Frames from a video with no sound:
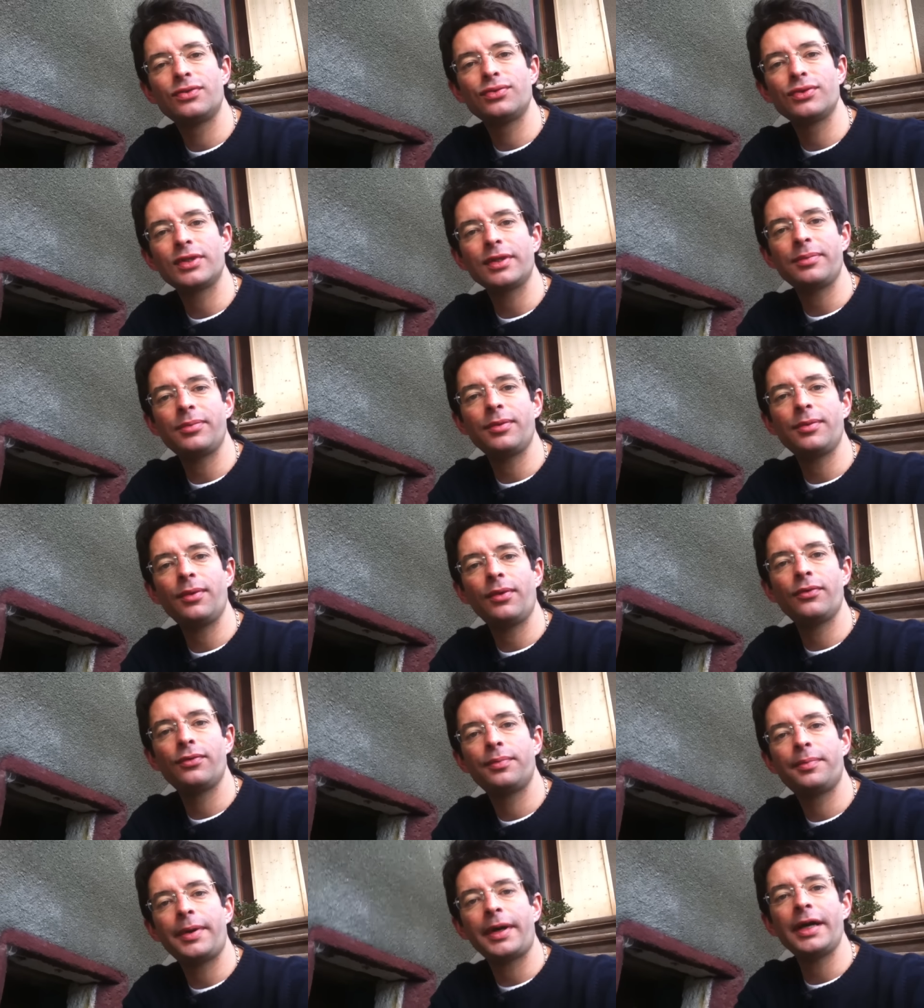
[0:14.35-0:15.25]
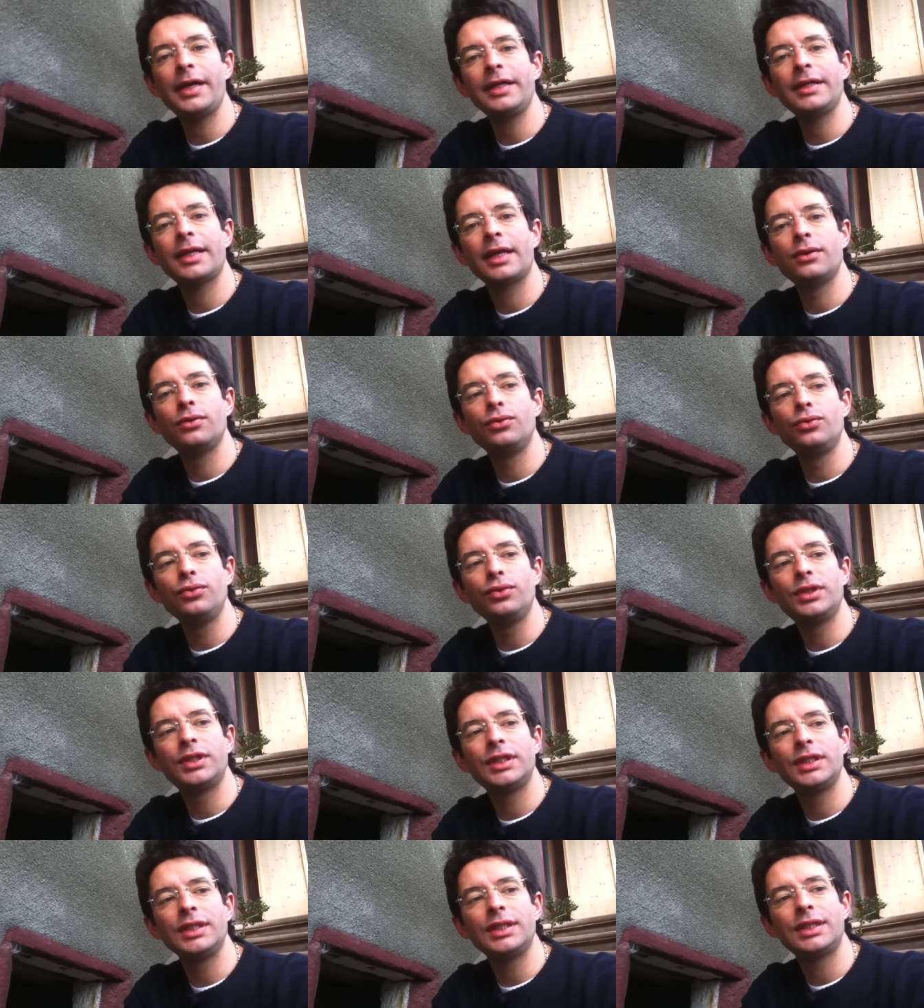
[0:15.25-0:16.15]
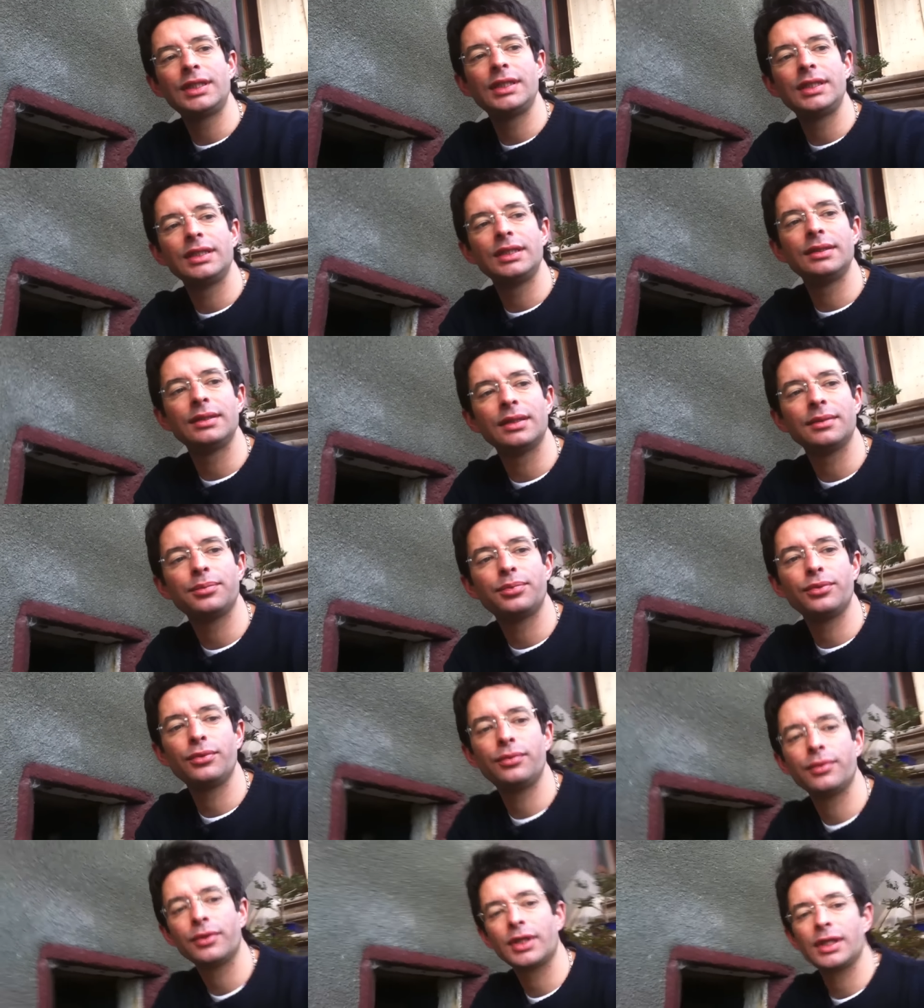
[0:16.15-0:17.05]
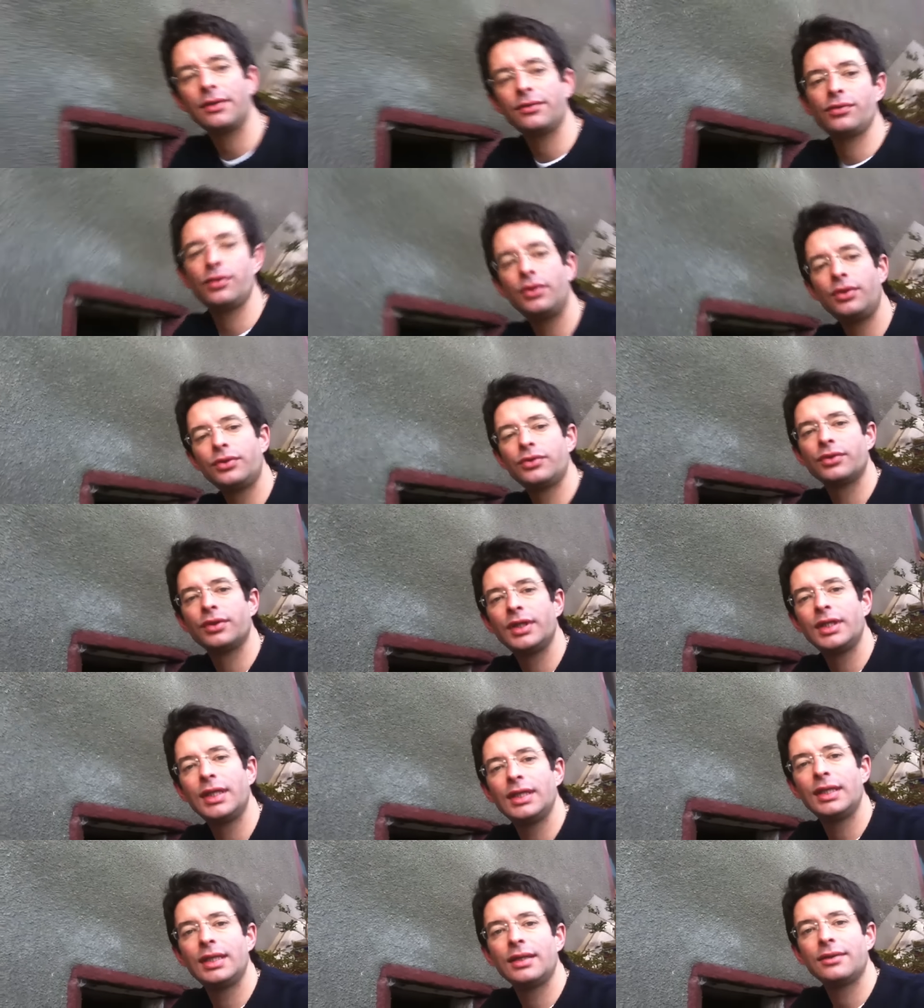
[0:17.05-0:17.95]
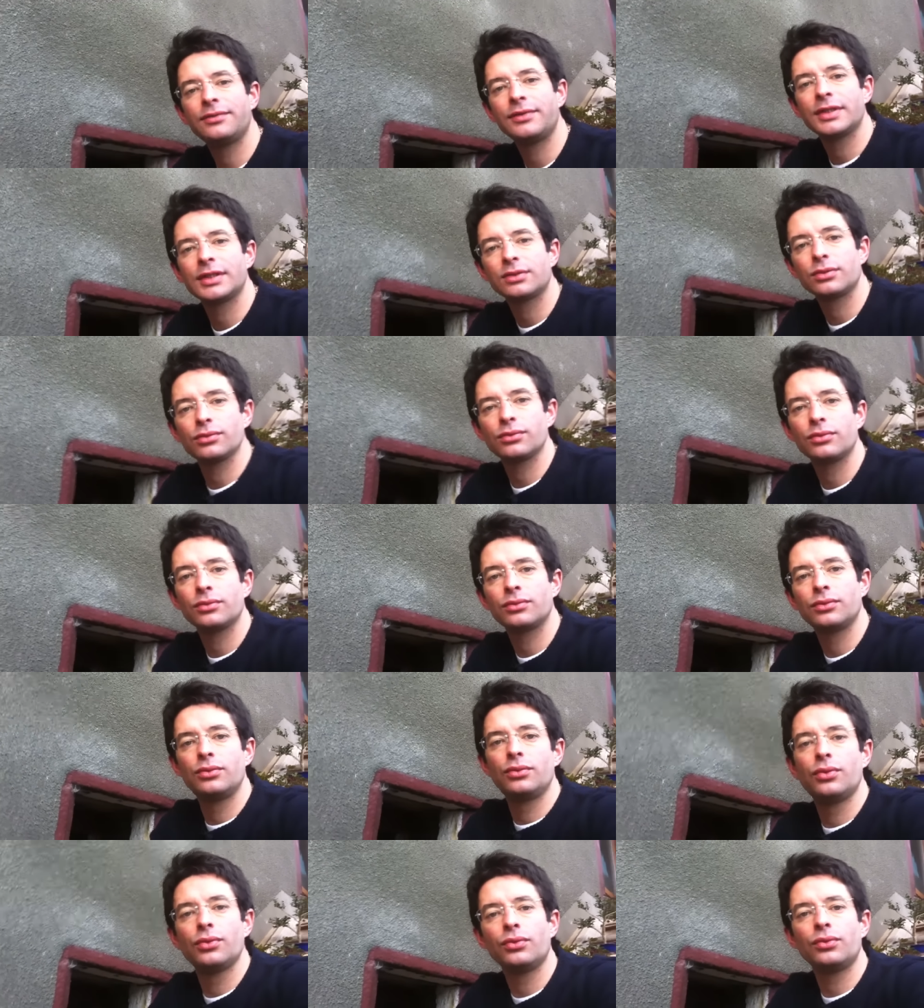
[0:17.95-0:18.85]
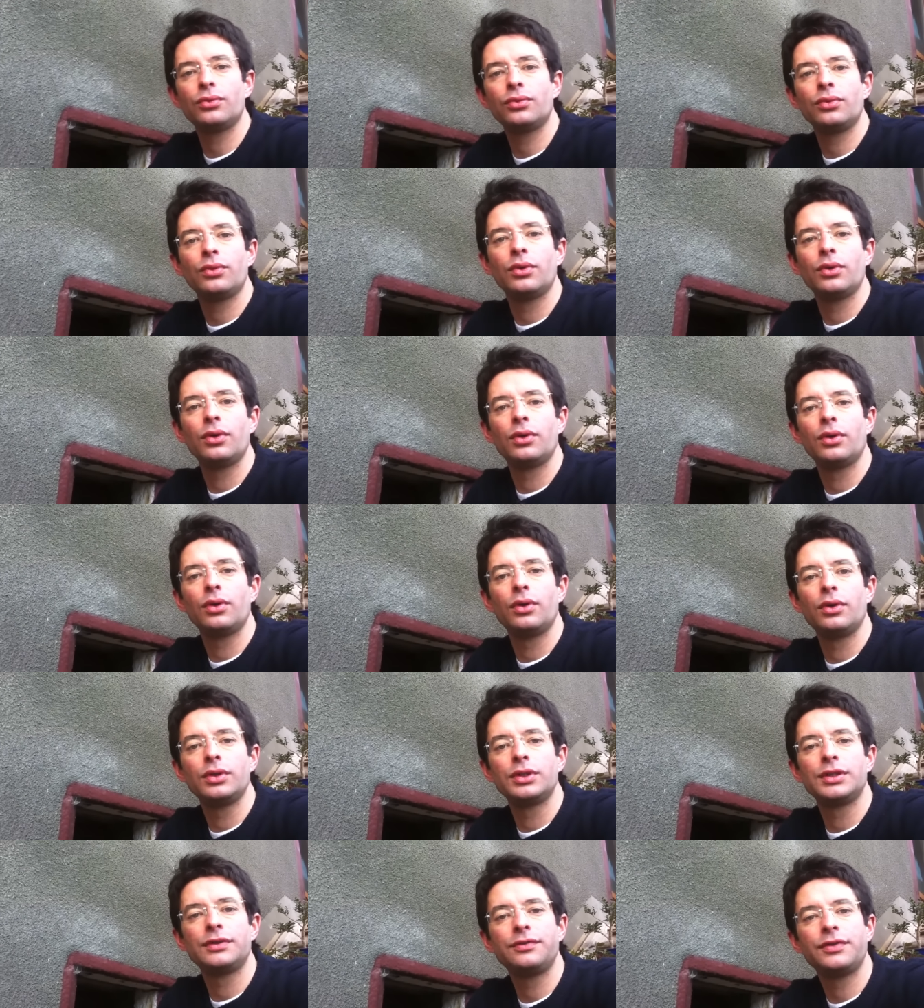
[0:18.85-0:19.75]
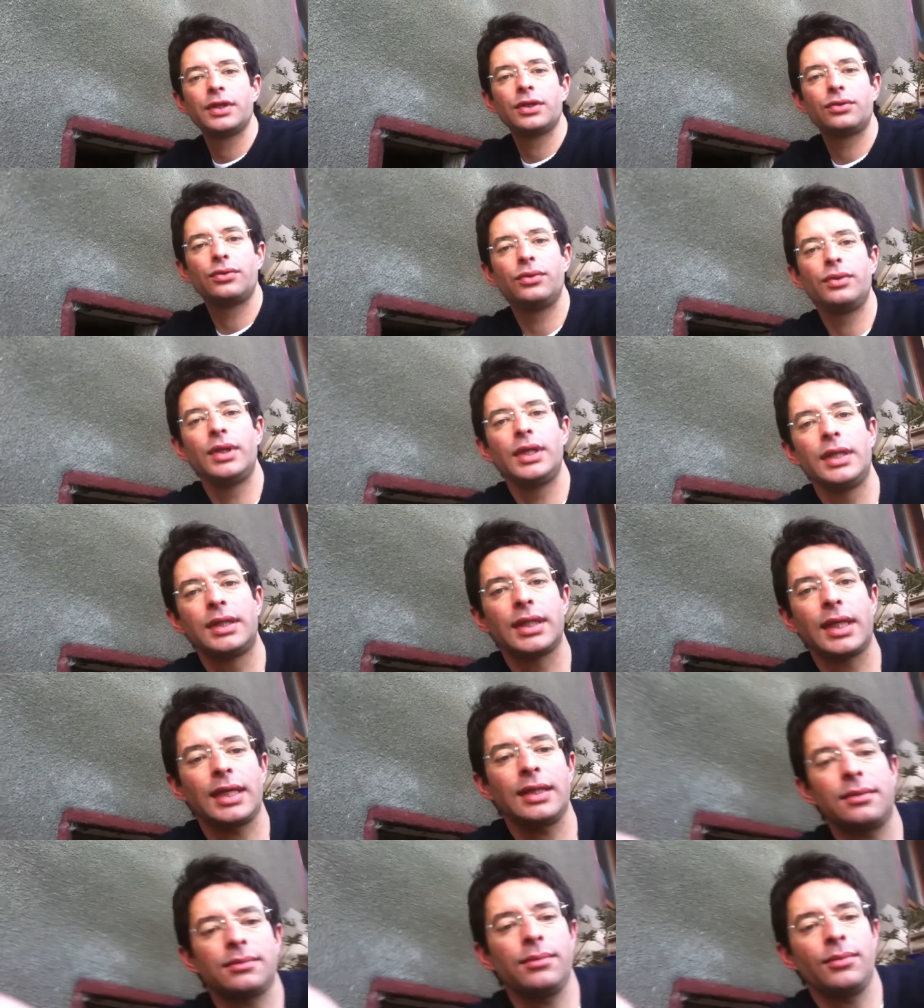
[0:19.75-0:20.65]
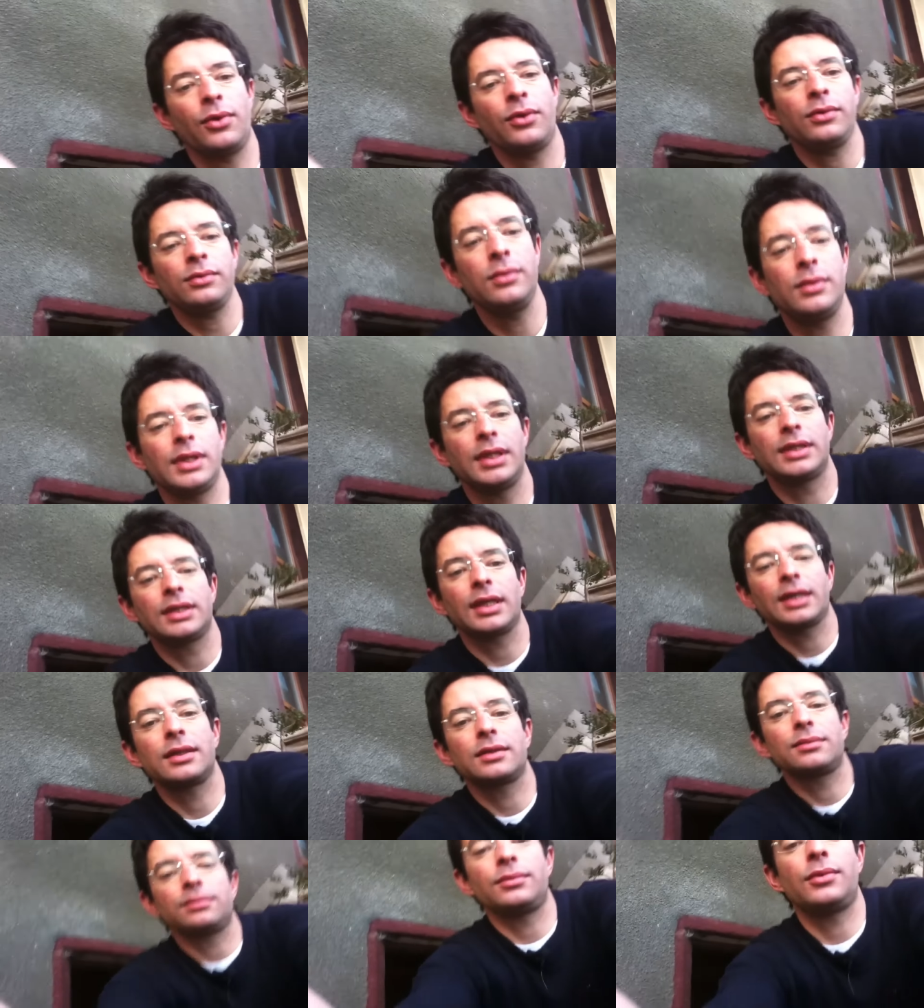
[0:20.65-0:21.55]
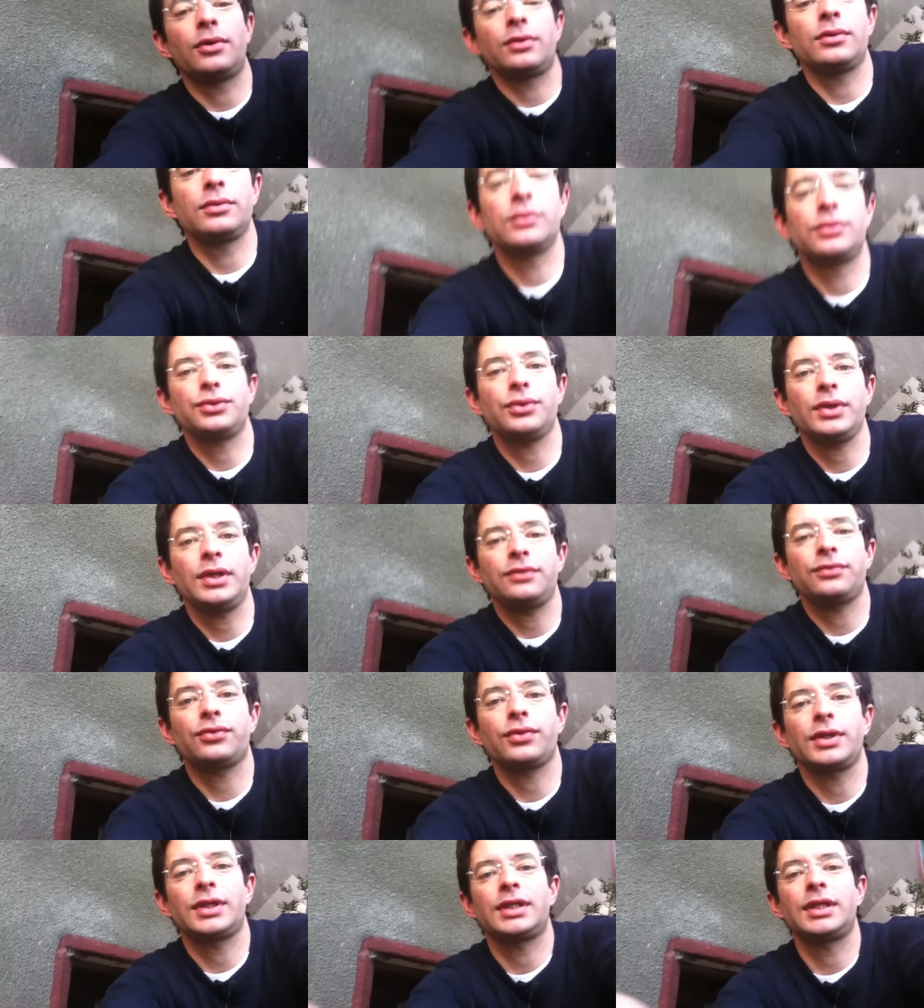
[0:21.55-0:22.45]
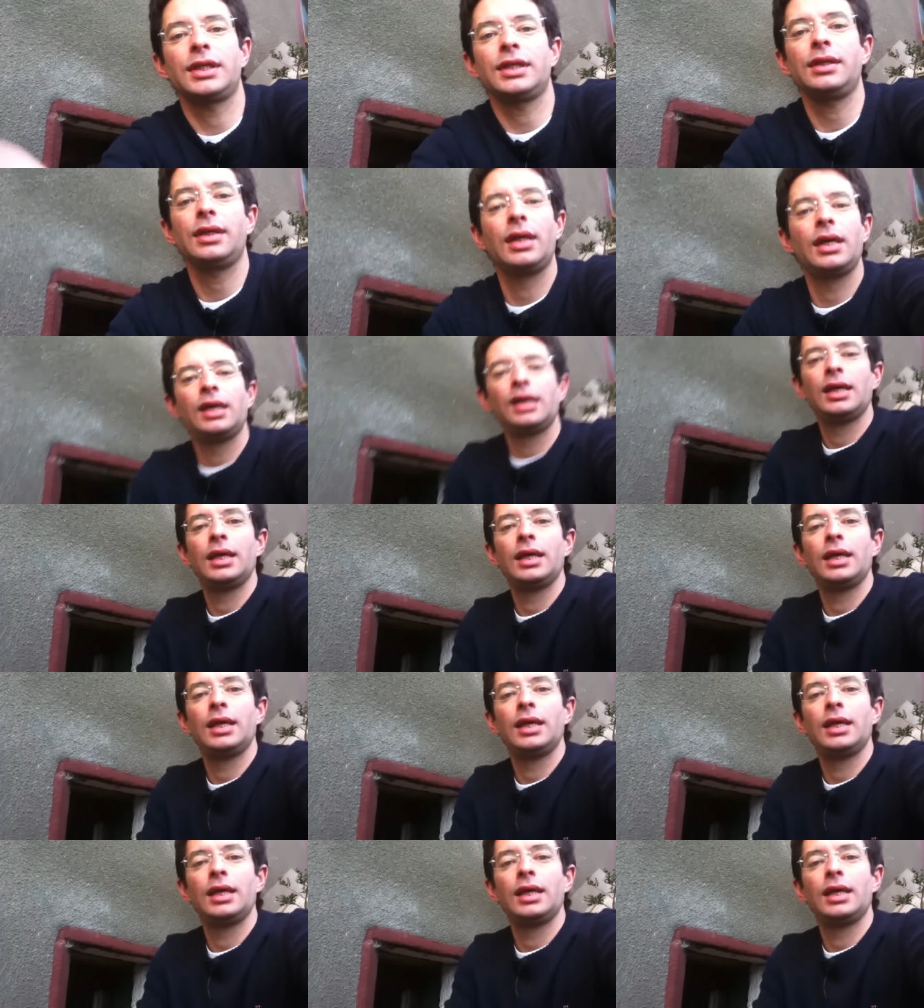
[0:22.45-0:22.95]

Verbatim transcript: vais tout simplement vous parler d'un outil qui un peu me révolutionné la façon dont euh, j'effectue les traitements, les traitements sur les fruitiers